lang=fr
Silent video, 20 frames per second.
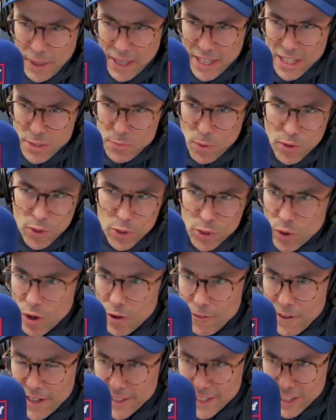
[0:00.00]
Brisebois va
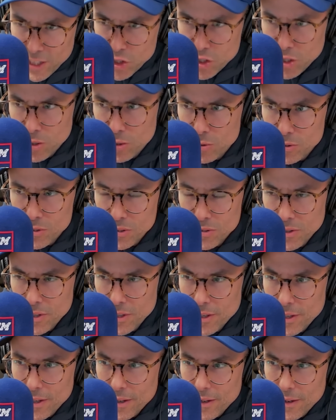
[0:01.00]
devoir faire quelque chose.
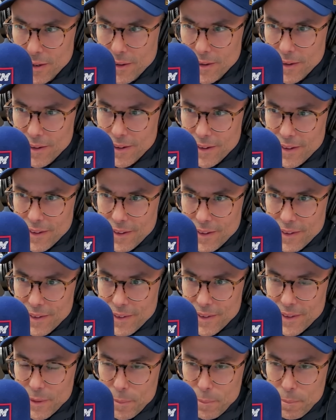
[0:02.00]

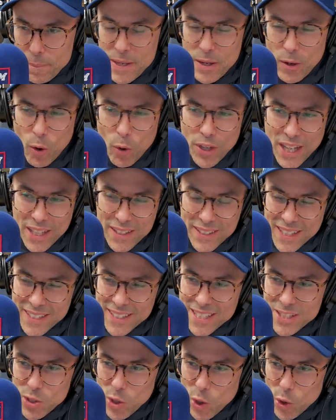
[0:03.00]
Puis on
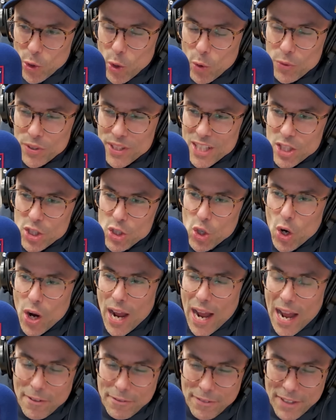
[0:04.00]
entendait son nom déjà
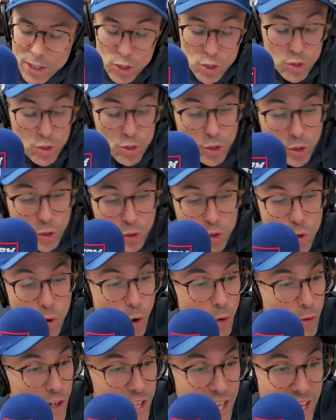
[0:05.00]
avant. Je suis curieux,
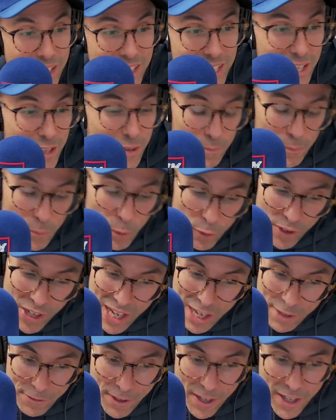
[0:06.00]
on va y aller, on va
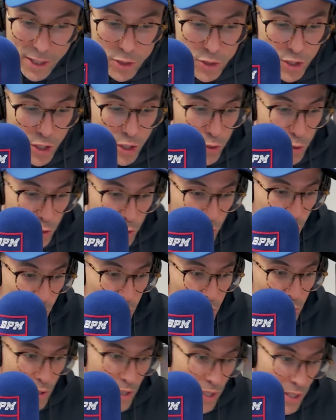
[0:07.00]
la faire, Georges,
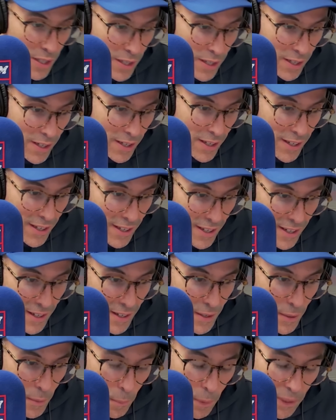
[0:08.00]
aujourd'hui,
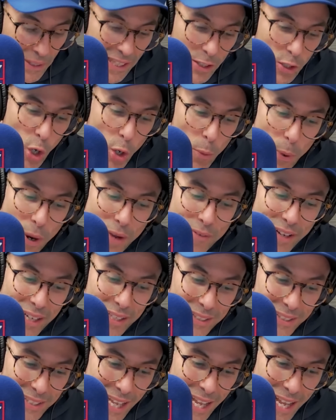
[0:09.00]
peut-être un peu avant
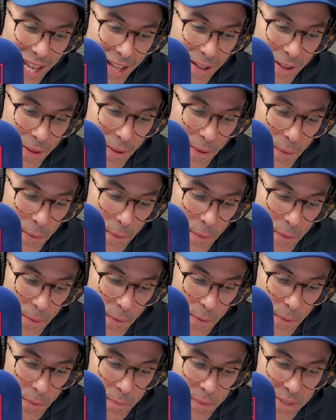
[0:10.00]
le temps.
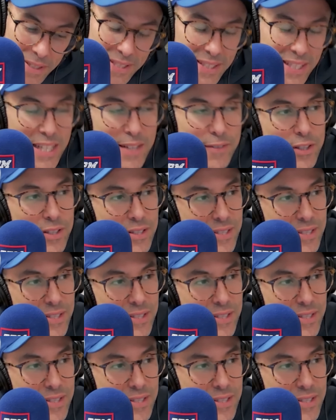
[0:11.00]
Mais Steven